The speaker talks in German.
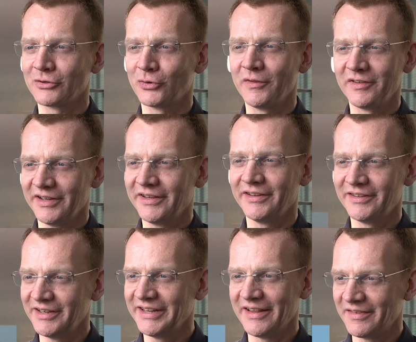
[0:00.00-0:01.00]
künstliche
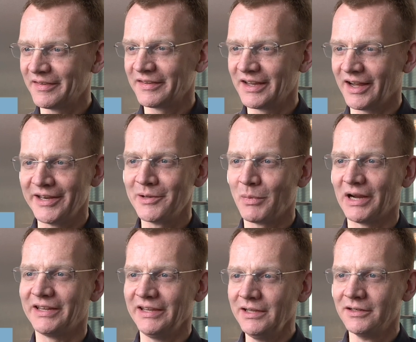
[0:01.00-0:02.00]
Intelligenz ist keine
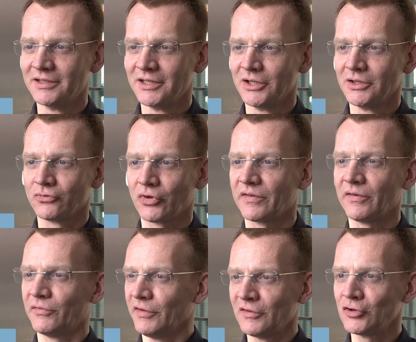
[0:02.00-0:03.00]
Magie. Das
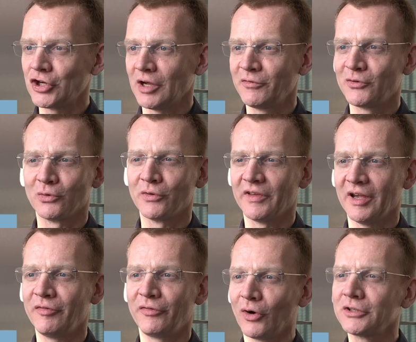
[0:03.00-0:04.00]
ist Wissenschaft und sehr
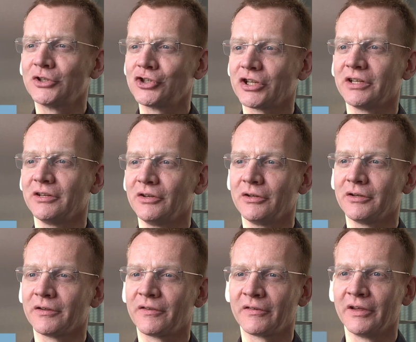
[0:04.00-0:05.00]

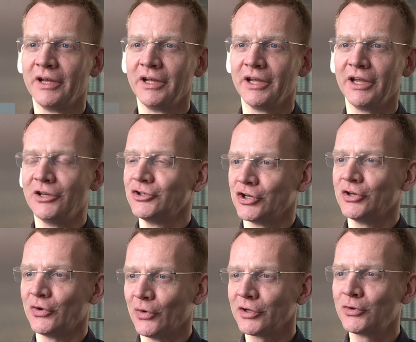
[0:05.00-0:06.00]
fortgeschrittenes
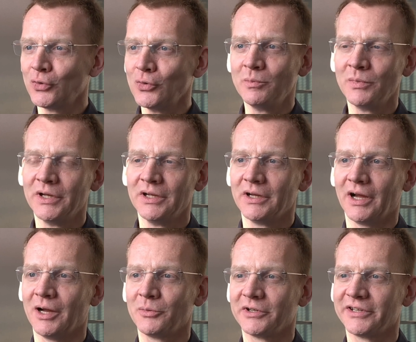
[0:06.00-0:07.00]
Ingenieurtum,
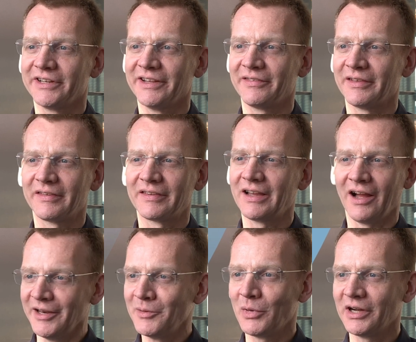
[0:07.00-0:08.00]
aber es ist
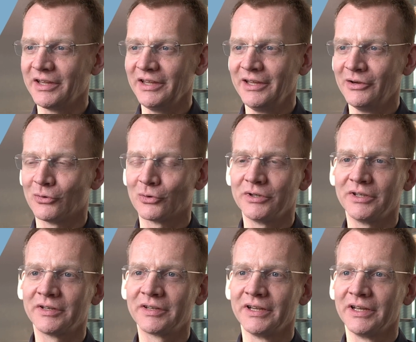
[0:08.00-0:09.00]
keine Magie
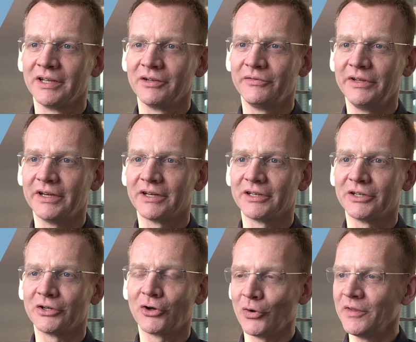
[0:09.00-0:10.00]
und wir
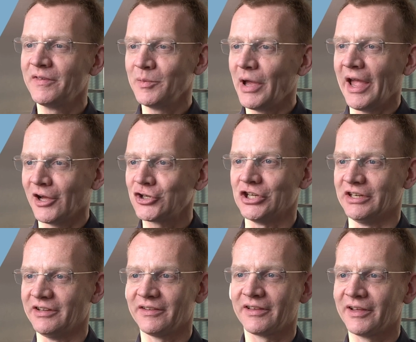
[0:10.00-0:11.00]
können sie beherrschen.
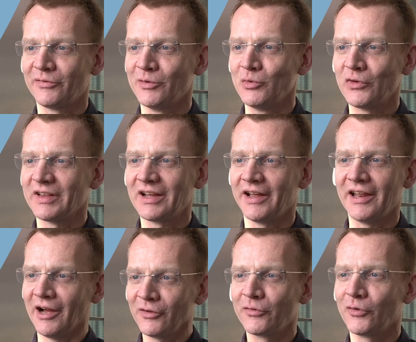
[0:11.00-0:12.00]
Das heißt, wir müssen keine
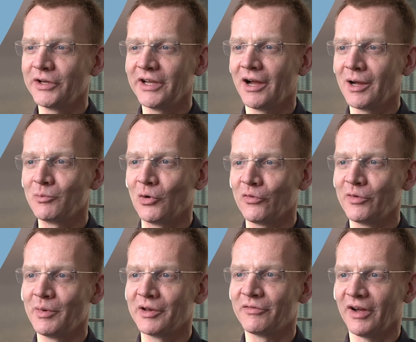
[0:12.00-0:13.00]
Angst vor ihr haben, auch wenn
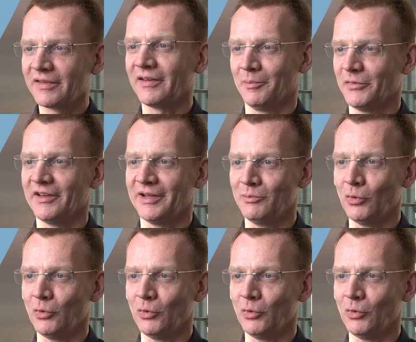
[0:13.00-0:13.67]
man wachsam sein